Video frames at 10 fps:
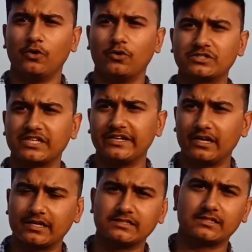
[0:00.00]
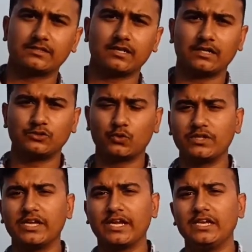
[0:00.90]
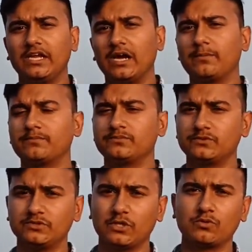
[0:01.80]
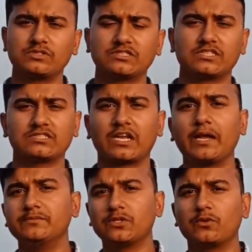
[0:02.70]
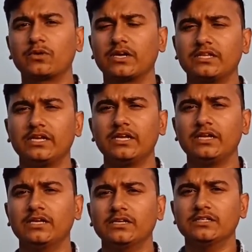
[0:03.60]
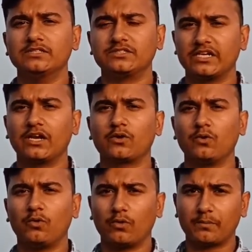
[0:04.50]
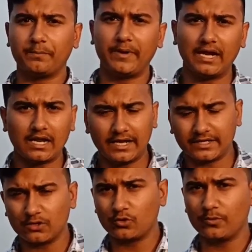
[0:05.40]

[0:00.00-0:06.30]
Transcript: और चैनल के साथ जुड़ने के लिए आप ज़रूर से सब्सक्राइब ज़रूर कर दें चैनल को और बेल आइकन